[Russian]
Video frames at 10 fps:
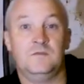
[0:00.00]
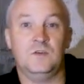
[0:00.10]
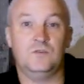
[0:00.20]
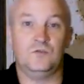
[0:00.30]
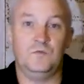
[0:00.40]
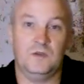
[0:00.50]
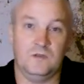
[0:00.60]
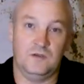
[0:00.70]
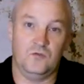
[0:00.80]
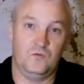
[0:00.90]
все
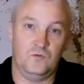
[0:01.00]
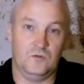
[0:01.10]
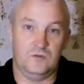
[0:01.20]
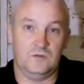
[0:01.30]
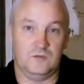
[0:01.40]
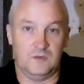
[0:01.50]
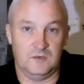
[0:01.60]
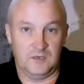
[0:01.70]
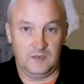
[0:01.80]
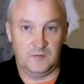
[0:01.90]
инструменты, я думаю,
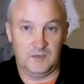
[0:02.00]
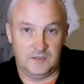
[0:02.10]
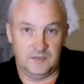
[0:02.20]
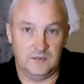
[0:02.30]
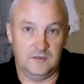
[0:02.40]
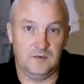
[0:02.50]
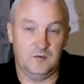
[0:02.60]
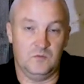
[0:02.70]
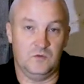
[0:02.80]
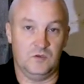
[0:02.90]
данный магазин
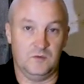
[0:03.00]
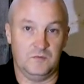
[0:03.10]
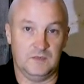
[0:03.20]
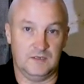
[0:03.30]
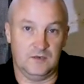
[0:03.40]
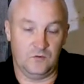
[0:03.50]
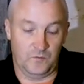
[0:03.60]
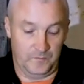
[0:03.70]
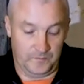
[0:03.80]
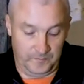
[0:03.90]
а, многим
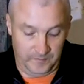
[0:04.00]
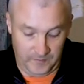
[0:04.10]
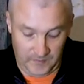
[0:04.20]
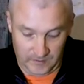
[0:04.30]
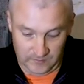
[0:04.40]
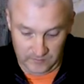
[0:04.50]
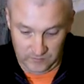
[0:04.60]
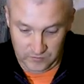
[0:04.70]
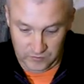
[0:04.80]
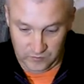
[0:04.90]
знаком.
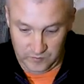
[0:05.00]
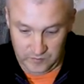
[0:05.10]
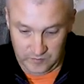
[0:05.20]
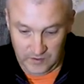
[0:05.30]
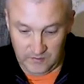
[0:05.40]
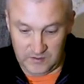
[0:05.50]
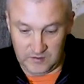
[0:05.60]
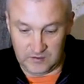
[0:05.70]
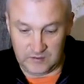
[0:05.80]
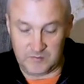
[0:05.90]
Ну что,
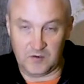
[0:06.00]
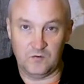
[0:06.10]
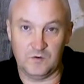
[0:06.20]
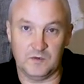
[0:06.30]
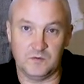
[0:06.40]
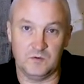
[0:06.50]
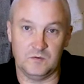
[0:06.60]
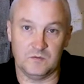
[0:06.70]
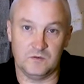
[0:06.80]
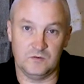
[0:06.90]
давайте распаковывать,
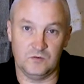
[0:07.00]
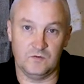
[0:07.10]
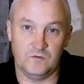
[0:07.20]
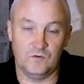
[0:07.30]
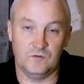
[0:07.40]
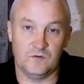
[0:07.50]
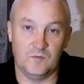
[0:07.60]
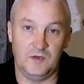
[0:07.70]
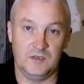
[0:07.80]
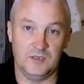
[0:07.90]
посмотрим, что входит в
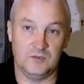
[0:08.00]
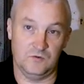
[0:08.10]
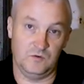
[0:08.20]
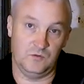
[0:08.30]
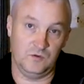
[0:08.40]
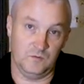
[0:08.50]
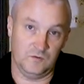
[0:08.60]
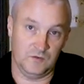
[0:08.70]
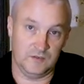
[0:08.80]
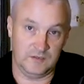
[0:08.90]
комплектацию и будем
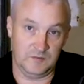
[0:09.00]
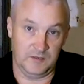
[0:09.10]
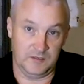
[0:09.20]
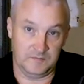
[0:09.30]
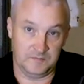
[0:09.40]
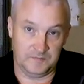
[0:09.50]
его собирать.